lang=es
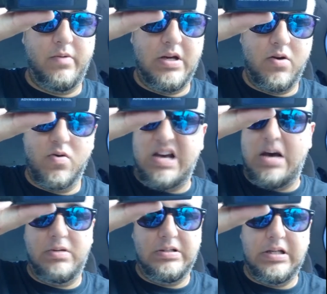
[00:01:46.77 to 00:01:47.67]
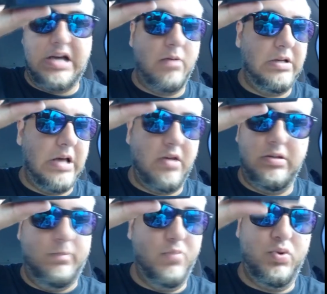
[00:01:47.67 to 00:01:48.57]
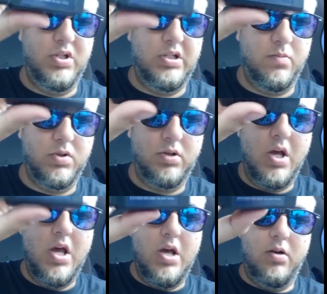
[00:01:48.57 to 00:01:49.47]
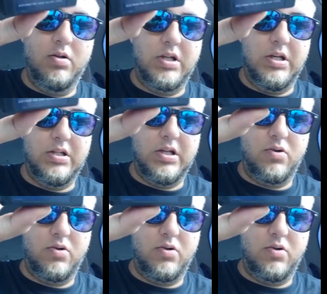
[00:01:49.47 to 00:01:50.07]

vienen con cable, sin cable, hay muchísimos. Los que les